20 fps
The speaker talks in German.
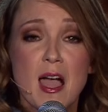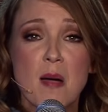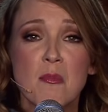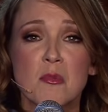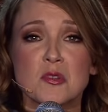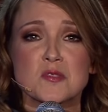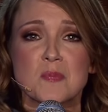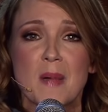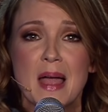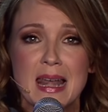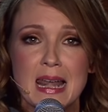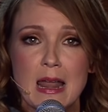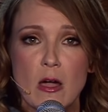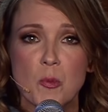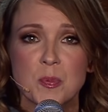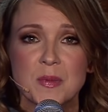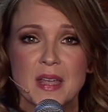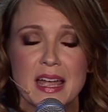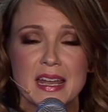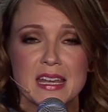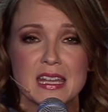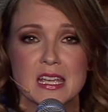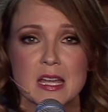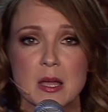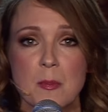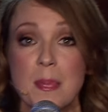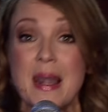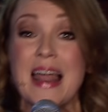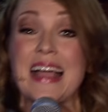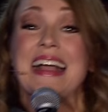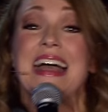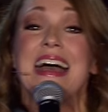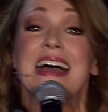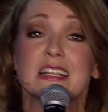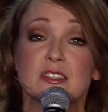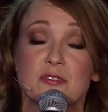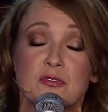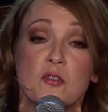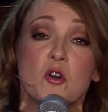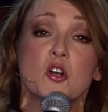haben uns mal erlaubt, einige
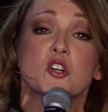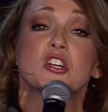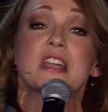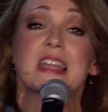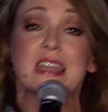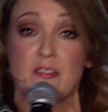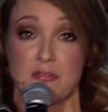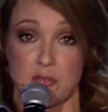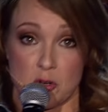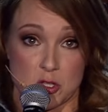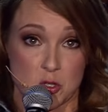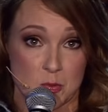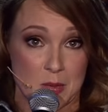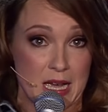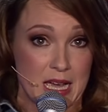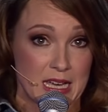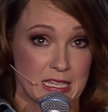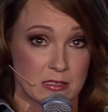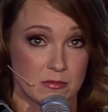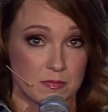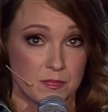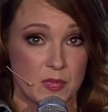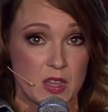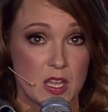Plakatvorschläge vorzubereiten.